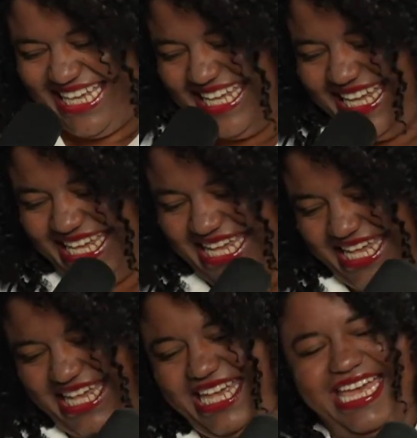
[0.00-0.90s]
ella
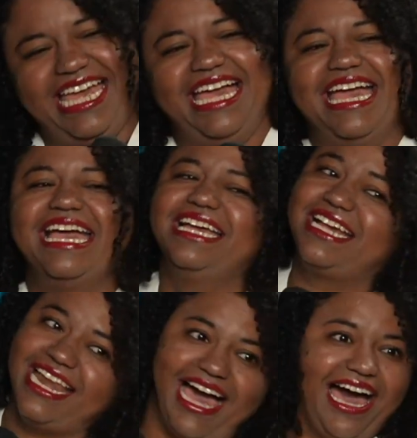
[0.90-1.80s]
sola se metió en el
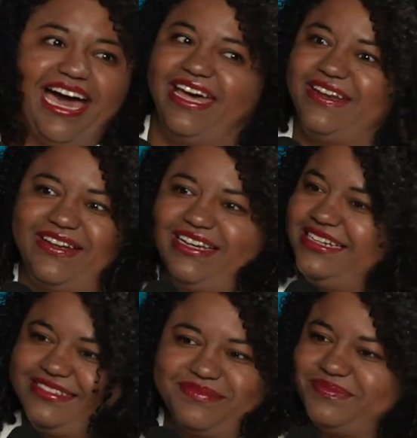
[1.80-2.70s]
hoyo.
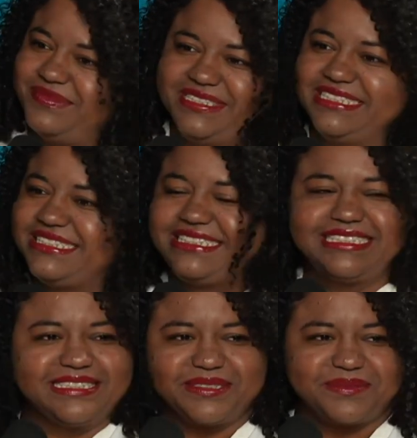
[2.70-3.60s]
Nosotros
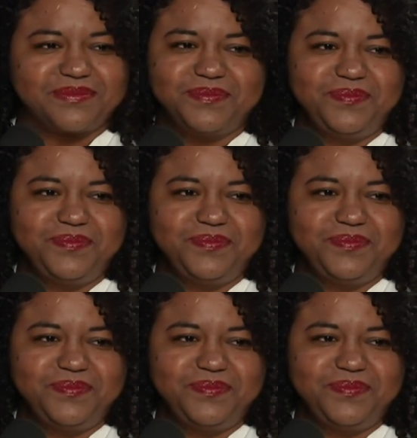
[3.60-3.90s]
nada más